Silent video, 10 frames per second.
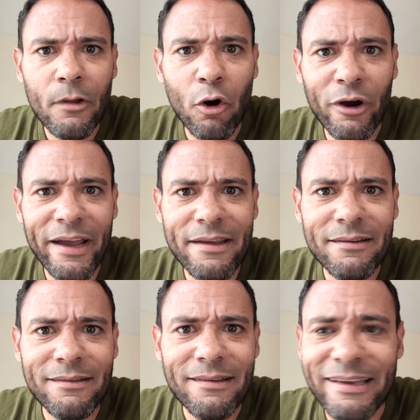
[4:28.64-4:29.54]
¿ok?
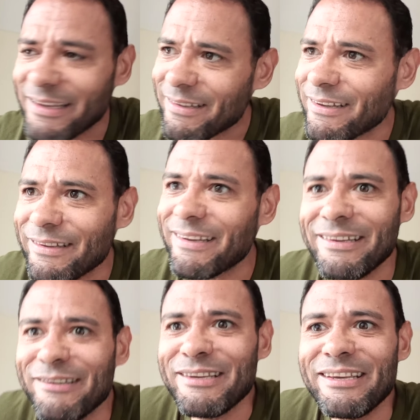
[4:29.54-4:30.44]
Y,
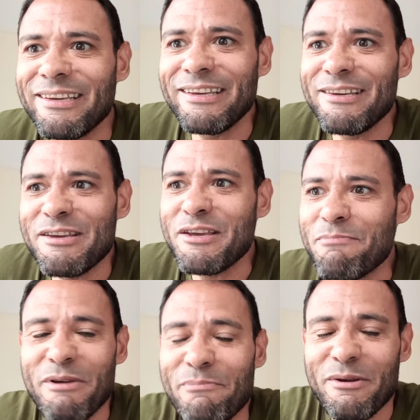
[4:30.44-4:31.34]

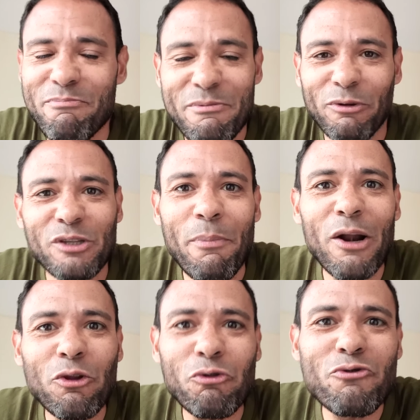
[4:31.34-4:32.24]
y, y, ponte para
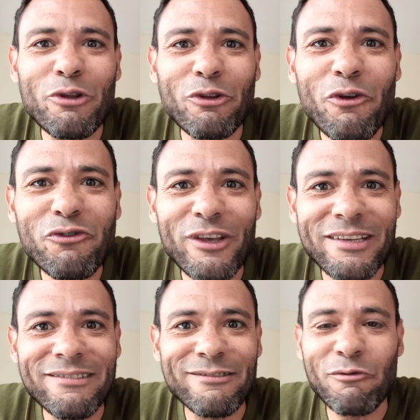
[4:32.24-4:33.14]
lo tuyo entonces.
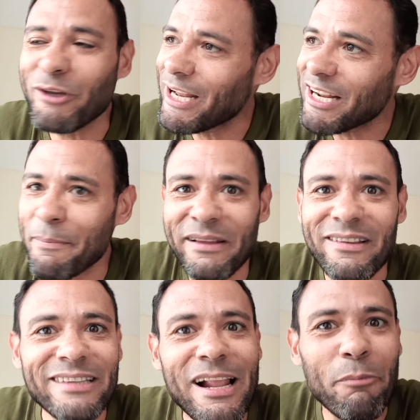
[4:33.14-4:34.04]
quieres
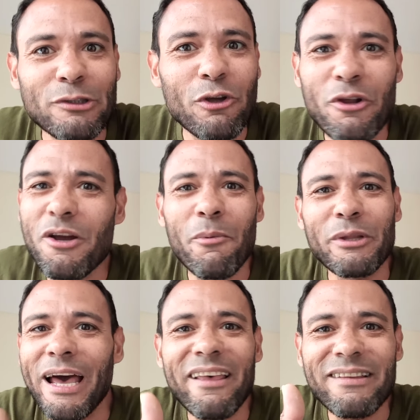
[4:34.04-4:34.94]
representar a Puerto Rico,
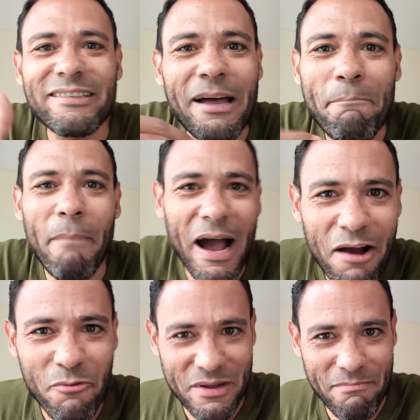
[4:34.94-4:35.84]
pues deja de ser tan
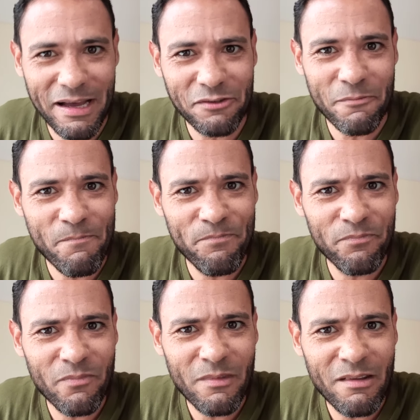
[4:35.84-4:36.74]
vago, mi hermano.
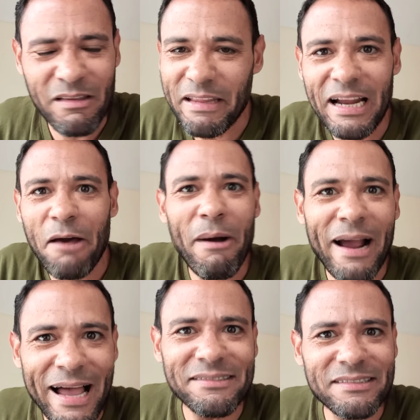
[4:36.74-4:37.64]
Deja la
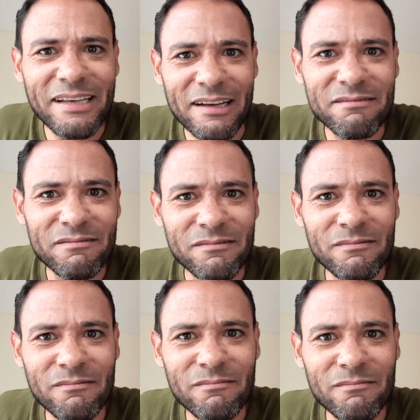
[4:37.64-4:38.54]
vagancia.
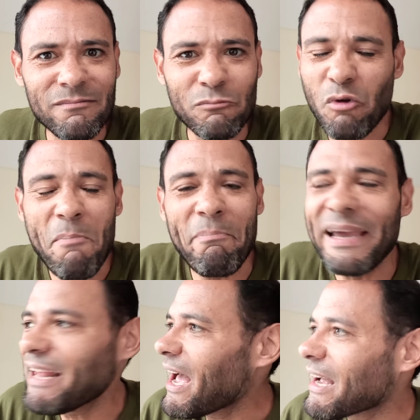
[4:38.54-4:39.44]
No
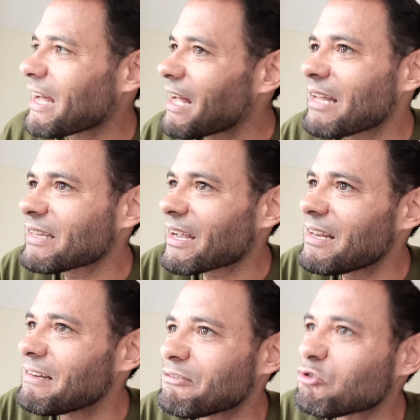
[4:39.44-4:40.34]
esperes hasta que
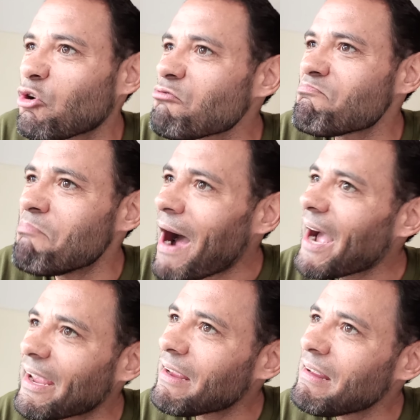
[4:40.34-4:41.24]
el sol
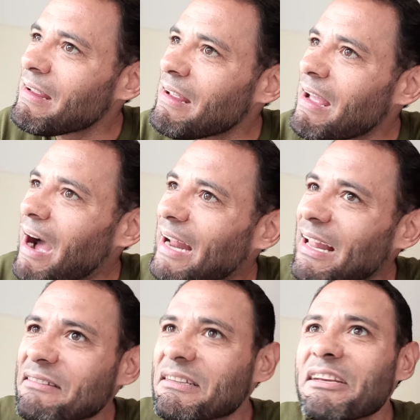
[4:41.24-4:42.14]
baje a
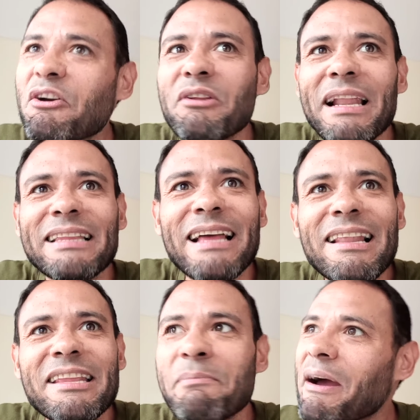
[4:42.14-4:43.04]
las 5 de la
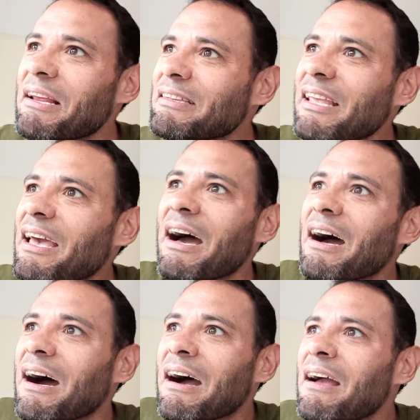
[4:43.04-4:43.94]
tarde para irte
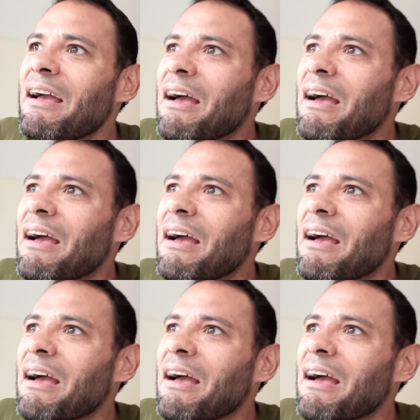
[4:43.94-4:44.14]
a